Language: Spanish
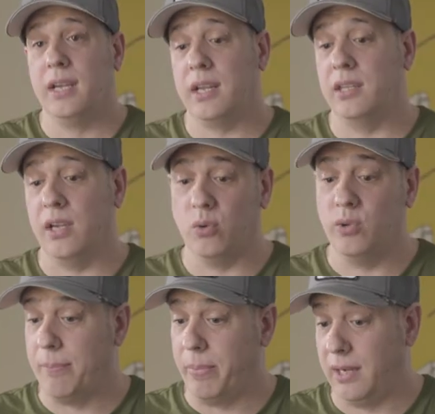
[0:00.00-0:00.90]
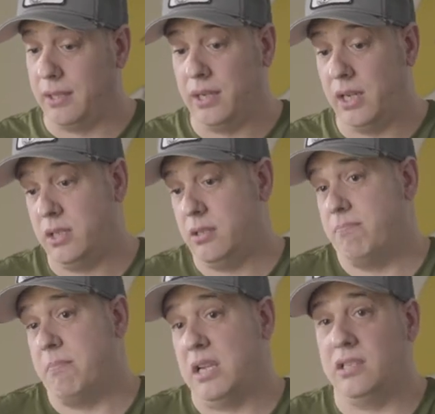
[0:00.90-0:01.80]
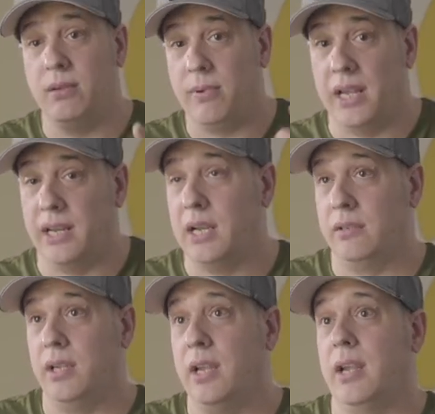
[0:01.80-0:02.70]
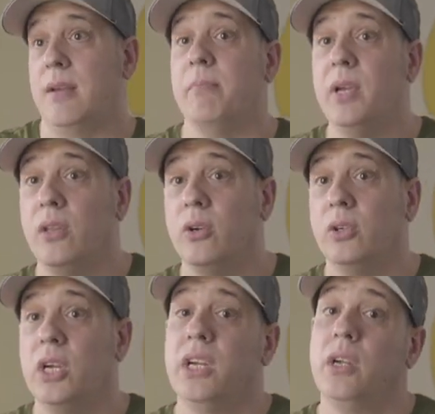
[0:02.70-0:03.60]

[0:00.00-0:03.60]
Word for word: que tengo una parte que es más liviana, eh, en vídeo,